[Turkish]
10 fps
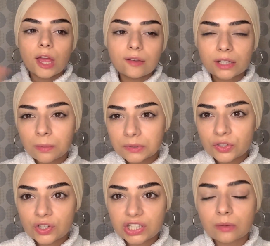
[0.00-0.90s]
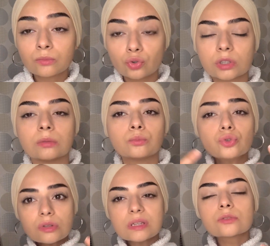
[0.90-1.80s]
Evet kapatıcı işlemimi uyguladım.
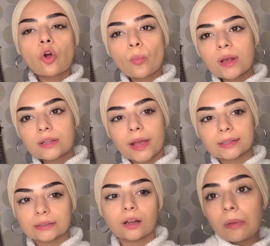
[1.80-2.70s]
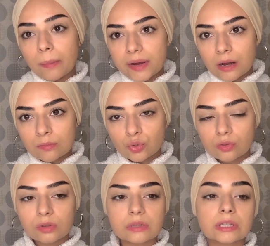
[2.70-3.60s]
Bunu siz normal hayatta bebek
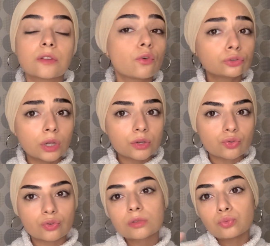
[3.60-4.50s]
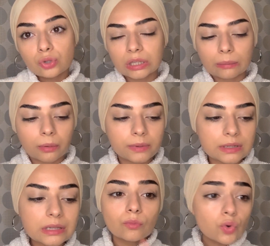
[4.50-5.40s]
hemşiyorsunuz ya da fondöten sürüyorsunuz. Bununla da
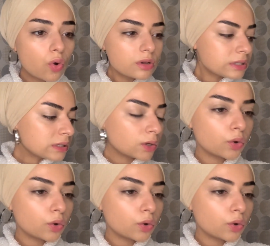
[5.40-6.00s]
yapabilirsiniz. Bu konsilden